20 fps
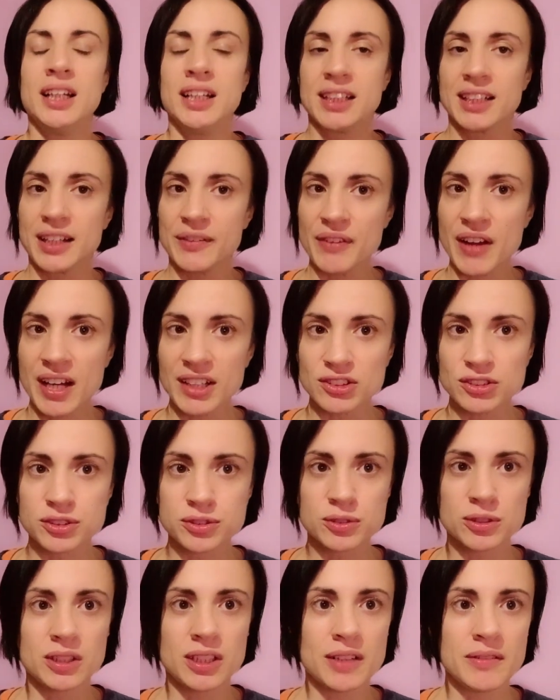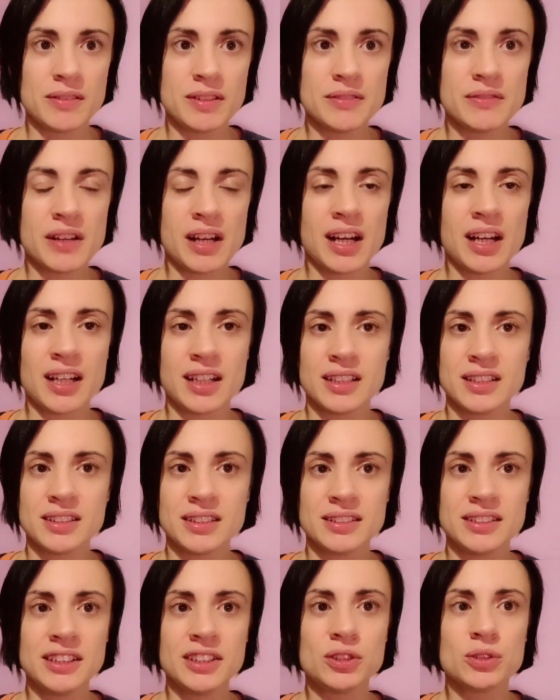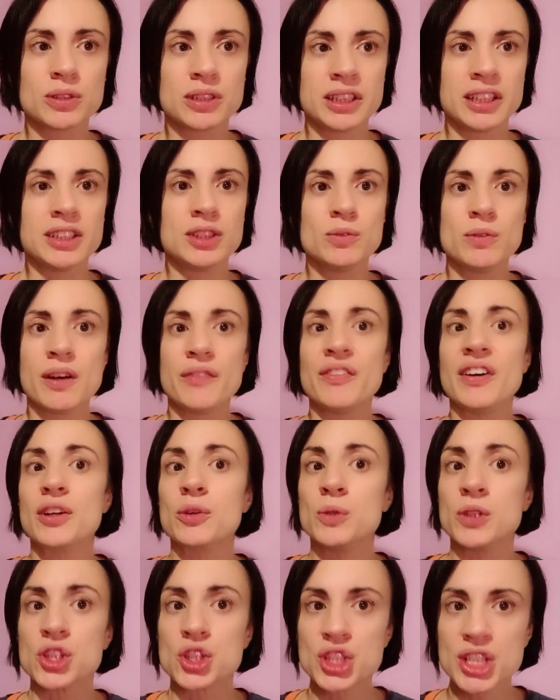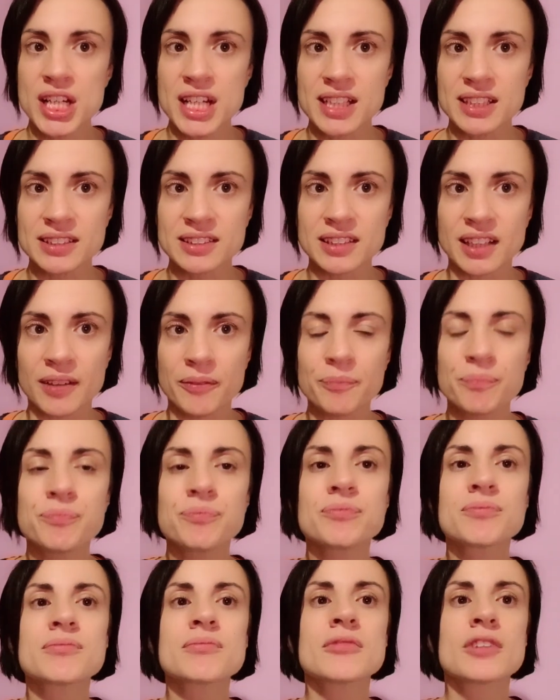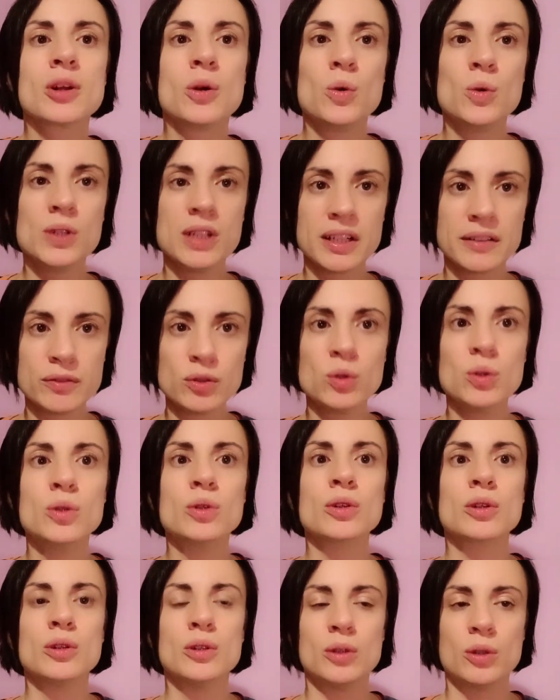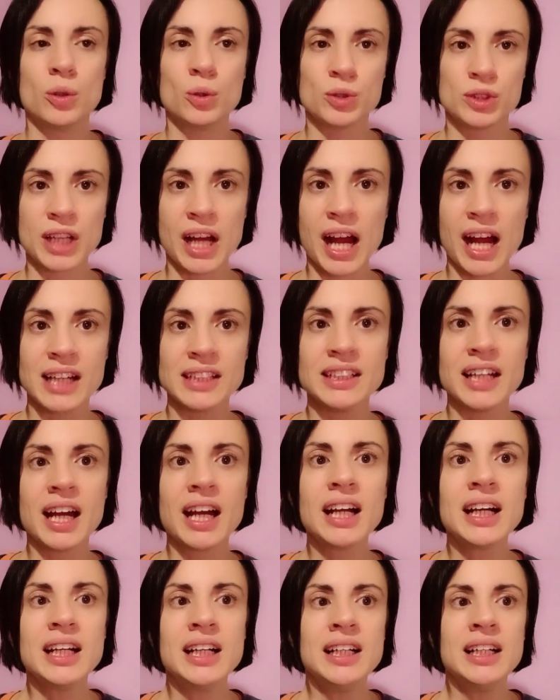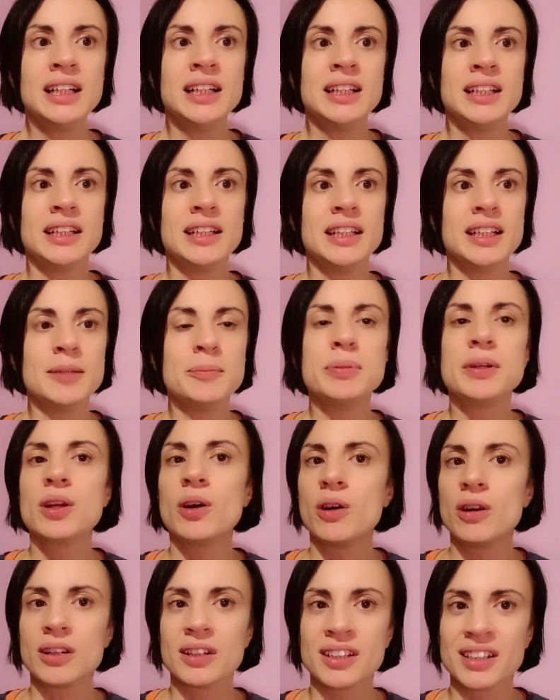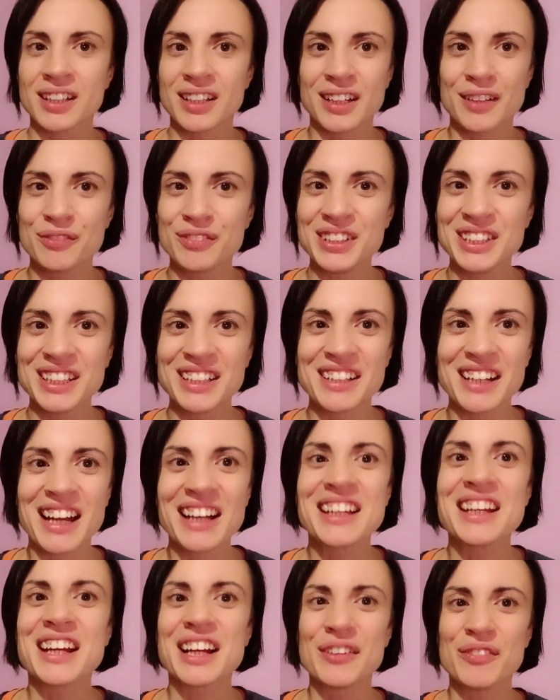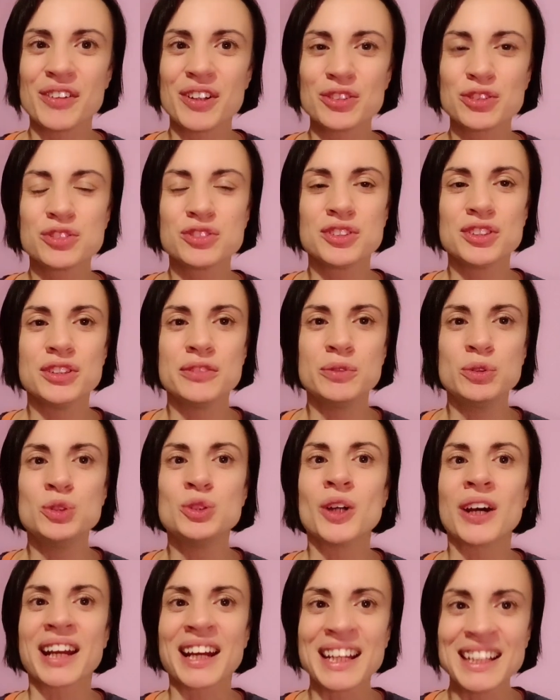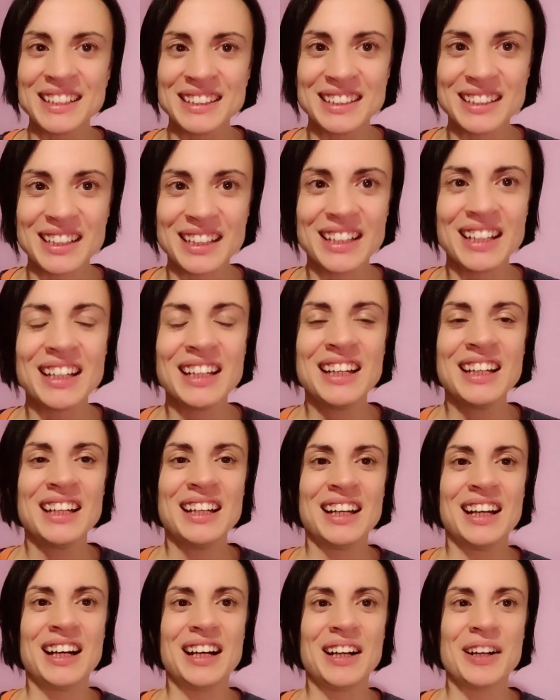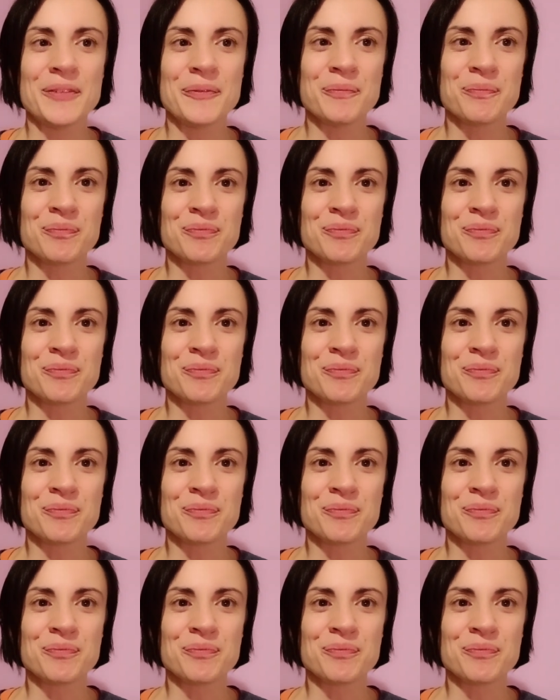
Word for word: Cafasso aveva eh, detto che doveva fare una scelta, o il lavoro o Tania, e però eh, alla fine anche Cafasso si è dovuto arrendere a,